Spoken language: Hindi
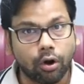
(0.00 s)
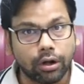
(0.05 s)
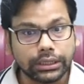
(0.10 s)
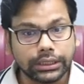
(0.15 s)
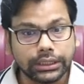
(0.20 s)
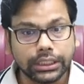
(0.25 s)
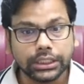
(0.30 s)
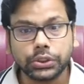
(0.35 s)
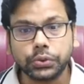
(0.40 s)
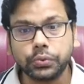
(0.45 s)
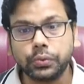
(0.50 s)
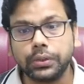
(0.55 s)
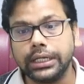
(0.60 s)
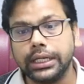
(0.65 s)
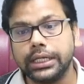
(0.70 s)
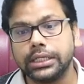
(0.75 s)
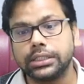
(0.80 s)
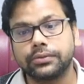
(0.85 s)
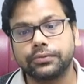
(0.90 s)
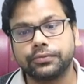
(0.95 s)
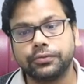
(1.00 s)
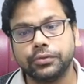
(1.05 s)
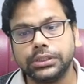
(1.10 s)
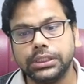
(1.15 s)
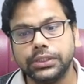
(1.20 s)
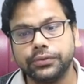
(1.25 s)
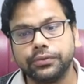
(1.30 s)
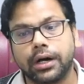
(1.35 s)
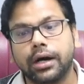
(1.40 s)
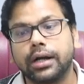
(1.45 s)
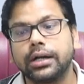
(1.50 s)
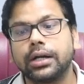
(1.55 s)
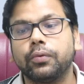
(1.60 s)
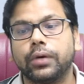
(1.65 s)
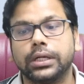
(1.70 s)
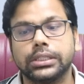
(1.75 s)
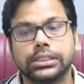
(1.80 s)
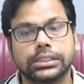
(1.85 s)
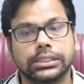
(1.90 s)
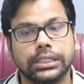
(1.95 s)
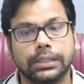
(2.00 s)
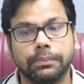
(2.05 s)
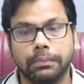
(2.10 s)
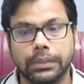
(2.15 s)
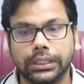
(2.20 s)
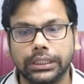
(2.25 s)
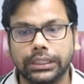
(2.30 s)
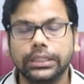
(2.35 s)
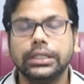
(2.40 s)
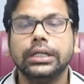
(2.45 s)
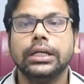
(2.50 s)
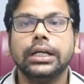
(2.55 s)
और दिस वन इज फुजीवारा वंस नंबर